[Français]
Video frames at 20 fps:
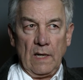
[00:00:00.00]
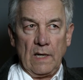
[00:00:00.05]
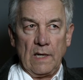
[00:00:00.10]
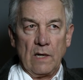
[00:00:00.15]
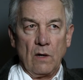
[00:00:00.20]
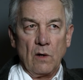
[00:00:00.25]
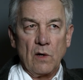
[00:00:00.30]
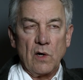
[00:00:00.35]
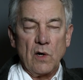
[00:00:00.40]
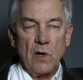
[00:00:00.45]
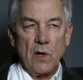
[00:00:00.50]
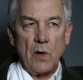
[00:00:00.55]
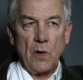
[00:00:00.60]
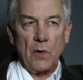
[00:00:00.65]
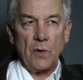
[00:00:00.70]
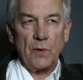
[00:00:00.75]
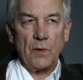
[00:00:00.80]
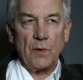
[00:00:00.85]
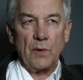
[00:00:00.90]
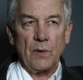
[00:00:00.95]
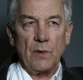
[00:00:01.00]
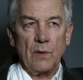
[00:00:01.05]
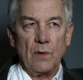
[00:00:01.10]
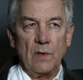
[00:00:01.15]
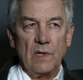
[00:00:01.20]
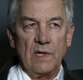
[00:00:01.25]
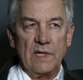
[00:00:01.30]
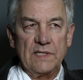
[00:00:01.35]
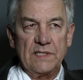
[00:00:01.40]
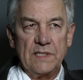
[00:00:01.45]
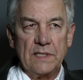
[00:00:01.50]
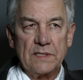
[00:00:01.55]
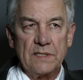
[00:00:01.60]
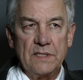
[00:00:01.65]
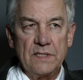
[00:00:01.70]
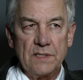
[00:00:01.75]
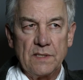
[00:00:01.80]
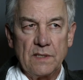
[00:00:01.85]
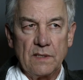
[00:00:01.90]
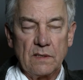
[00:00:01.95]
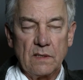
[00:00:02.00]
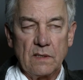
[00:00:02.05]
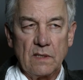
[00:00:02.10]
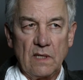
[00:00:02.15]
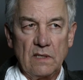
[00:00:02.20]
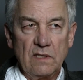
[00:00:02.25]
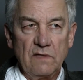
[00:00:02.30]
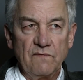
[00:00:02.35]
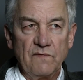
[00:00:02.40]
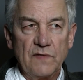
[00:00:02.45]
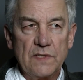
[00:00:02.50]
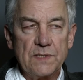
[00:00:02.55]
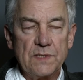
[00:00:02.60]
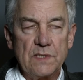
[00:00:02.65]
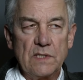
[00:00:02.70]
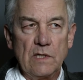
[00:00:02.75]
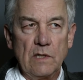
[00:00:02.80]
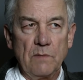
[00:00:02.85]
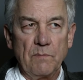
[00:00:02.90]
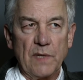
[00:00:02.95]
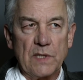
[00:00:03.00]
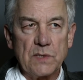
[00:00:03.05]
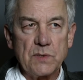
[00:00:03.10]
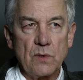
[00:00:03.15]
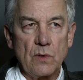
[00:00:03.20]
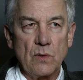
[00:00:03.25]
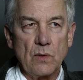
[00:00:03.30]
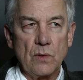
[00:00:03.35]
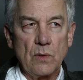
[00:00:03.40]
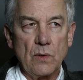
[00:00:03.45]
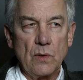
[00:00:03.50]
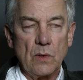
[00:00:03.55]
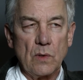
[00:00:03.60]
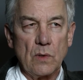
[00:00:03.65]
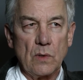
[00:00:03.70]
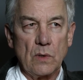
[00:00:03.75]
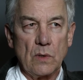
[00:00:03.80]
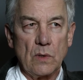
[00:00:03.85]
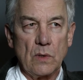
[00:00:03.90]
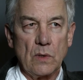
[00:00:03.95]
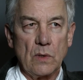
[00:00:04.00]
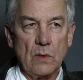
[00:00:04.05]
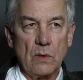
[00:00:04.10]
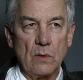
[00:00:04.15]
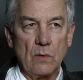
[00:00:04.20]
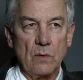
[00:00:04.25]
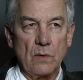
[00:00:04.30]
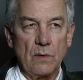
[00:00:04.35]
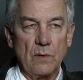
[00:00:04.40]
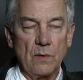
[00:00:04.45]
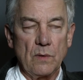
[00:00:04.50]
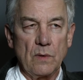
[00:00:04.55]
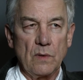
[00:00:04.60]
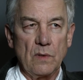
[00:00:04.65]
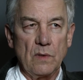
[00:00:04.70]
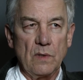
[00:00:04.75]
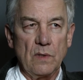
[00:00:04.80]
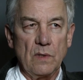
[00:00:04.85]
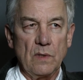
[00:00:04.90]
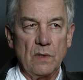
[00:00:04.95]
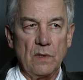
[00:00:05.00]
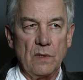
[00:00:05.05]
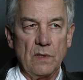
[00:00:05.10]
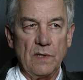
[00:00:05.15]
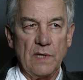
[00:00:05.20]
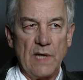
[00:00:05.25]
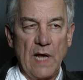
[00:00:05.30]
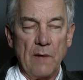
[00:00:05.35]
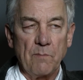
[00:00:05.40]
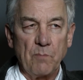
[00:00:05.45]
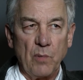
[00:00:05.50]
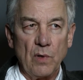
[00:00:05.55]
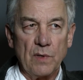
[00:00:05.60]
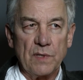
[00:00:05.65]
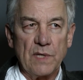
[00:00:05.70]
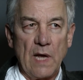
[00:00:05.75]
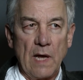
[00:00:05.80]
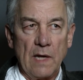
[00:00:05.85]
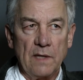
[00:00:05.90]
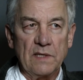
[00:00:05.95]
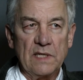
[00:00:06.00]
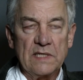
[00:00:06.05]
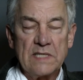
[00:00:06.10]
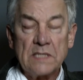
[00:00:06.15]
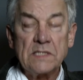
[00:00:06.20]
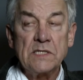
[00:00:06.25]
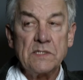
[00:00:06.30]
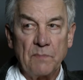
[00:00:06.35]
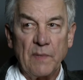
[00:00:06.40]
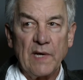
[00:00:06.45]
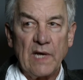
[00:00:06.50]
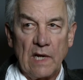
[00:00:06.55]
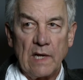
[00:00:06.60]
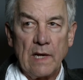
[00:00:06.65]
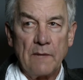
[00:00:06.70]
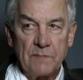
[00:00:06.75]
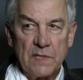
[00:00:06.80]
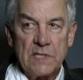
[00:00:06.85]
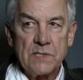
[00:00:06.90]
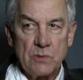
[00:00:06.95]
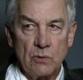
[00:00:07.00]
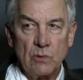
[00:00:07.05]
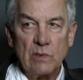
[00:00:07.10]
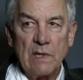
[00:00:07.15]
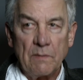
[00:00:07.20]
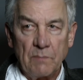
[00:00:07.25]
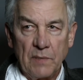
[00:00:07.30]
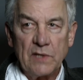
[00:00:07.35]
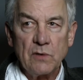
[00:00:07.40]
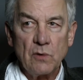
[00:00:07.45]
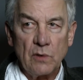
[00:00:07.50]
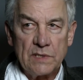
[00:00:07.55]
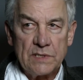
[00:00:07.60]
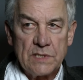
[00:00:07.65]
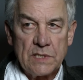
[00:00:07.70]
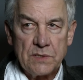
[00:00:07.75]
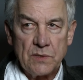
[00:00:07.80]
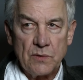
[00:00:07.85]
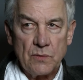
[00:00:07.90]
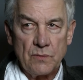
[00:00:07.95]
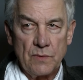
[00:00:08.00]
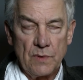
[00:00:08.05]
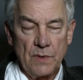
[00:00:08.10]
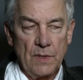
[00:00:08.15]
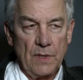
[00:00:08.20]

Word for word: Là encore, euh, l'exercice est très difficile parce que euh, il y, a un, il y, a un, exercice préalable qui est celui de la priorisation.